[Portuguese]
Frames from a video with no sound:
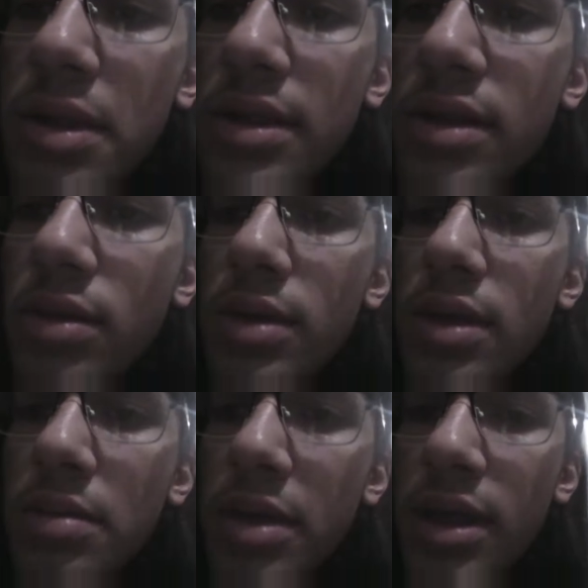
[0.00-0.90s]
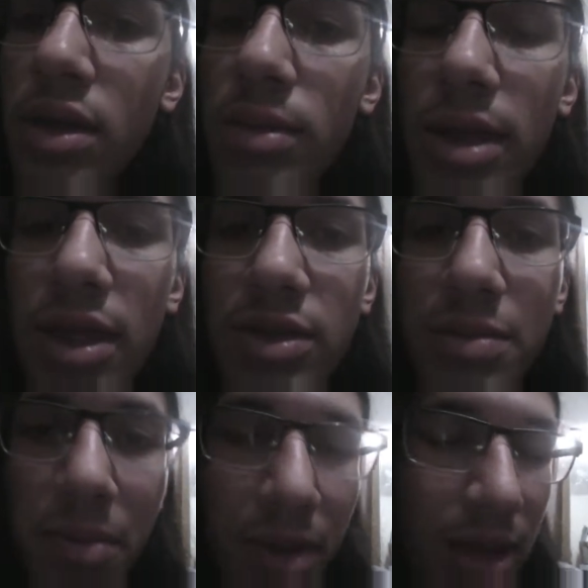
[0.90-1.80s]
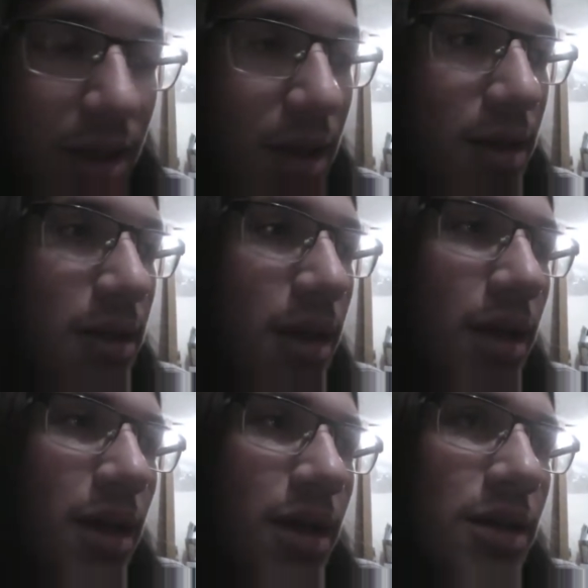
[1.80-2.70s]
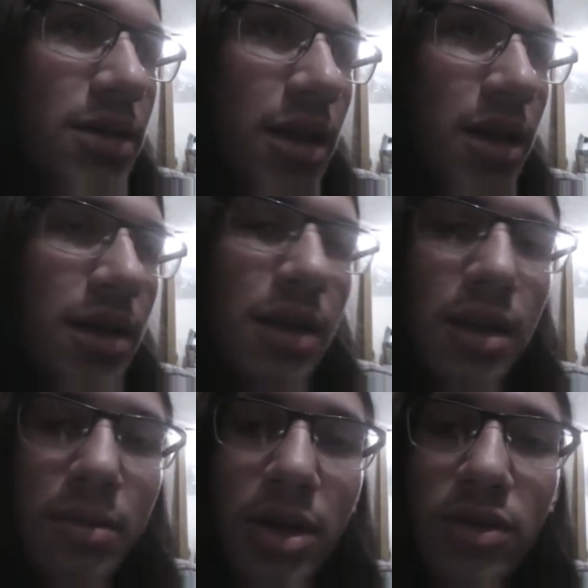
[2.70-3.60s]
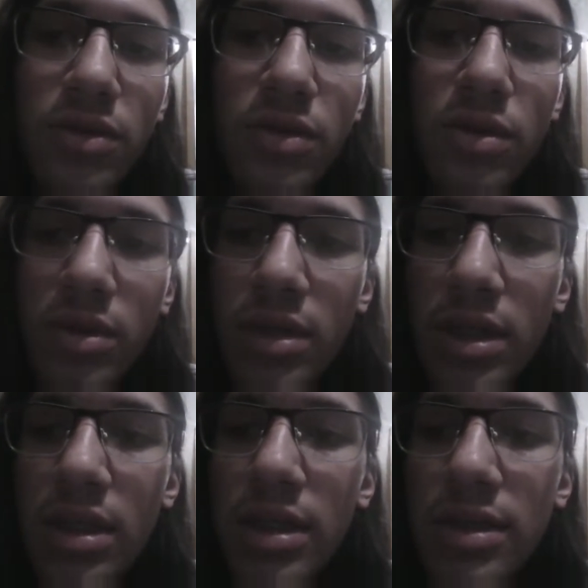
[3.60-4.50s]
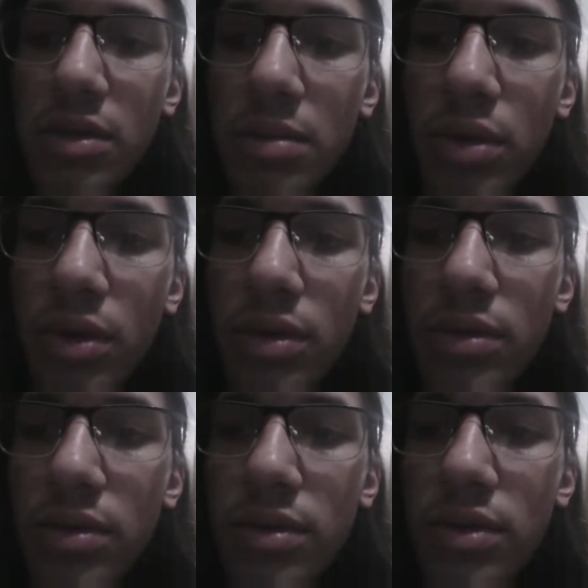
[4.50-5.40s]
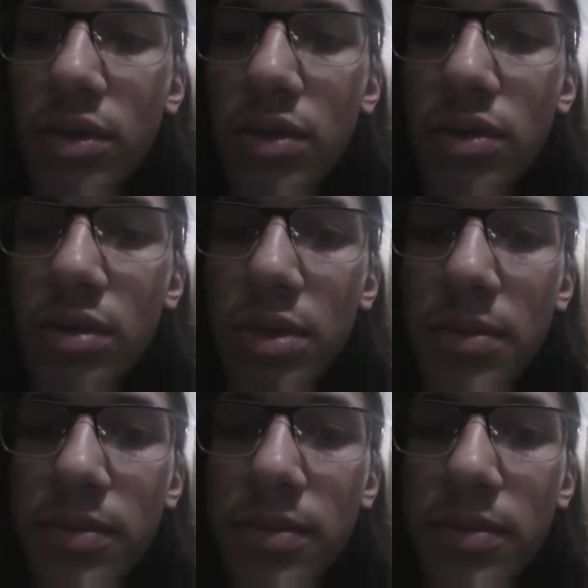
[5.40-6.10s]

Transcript: prestar uma pequena homenagem para ele, já que ele me ajudou a crescer um pouco no YouTube.